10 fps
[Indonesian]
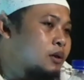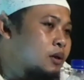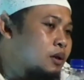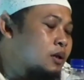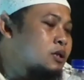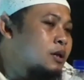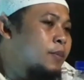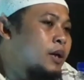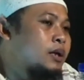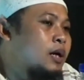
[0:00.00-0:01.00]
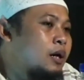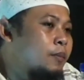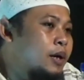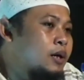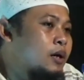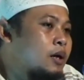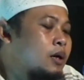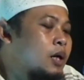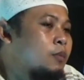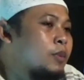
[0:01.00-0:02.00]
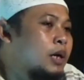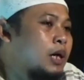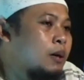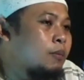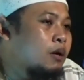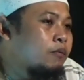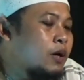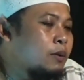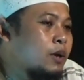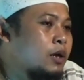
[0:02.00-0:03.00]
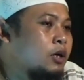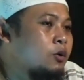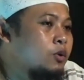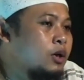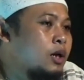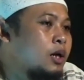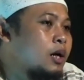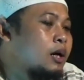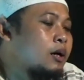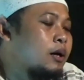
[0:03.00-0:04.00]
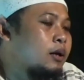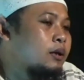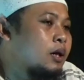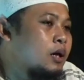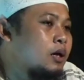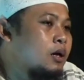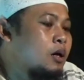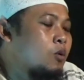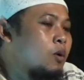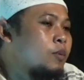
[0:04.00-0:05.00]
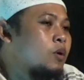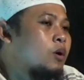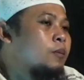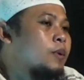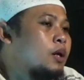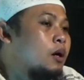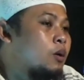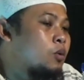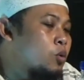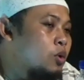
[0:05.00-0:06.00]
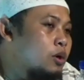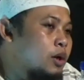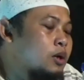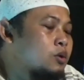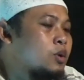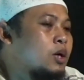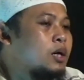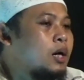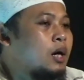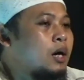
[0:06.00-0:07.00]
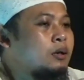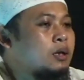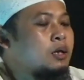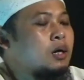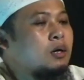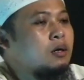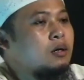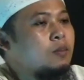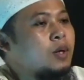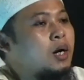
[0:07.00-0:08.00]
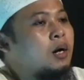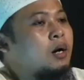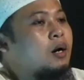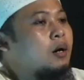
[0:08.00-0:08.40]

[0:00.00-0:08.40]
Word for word: yang sifatnya kebaikan yang memberikan manfaat bagi dunia dan akhiratnya wabikol bin akul dan juga dengan hati yang berakal.